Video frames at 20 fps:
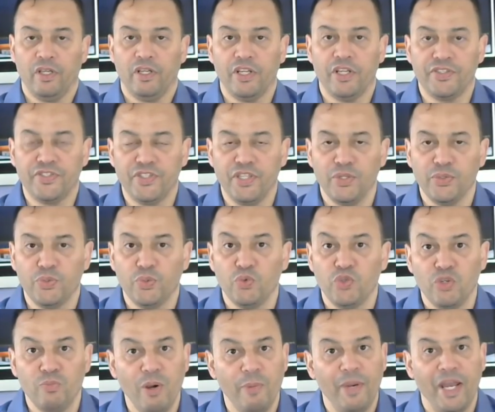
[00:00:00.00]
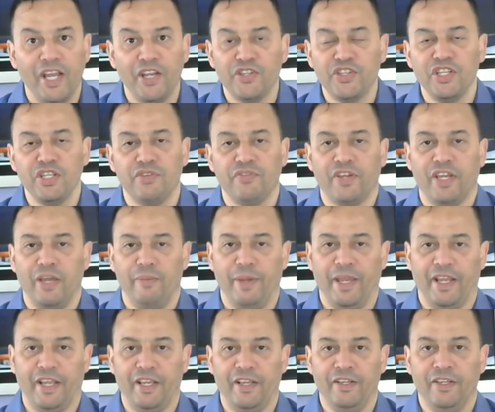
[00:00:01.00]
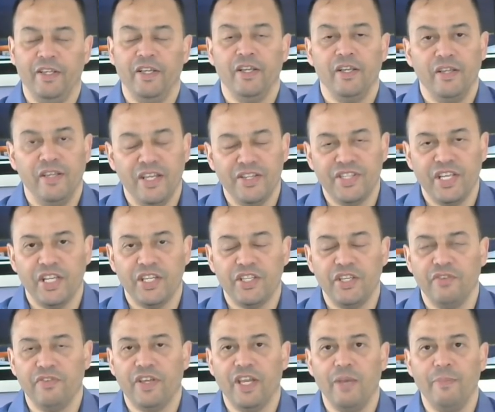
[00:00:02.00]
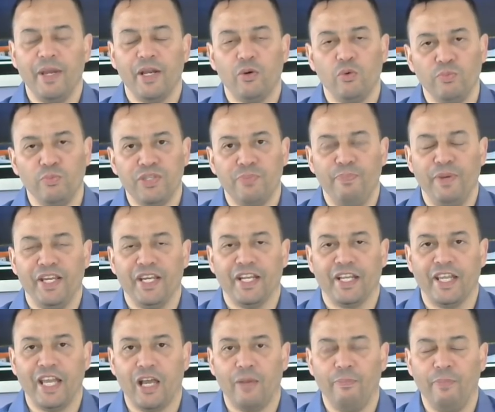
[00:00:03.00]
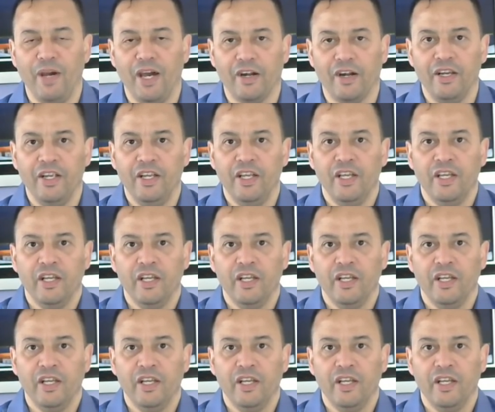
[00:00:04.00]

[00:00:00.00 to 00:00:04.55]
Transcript: كتصنتو نتوما ما عايشينش في كيبيك الناس عايشين في كيبيك ومتبعين هاد الاخبار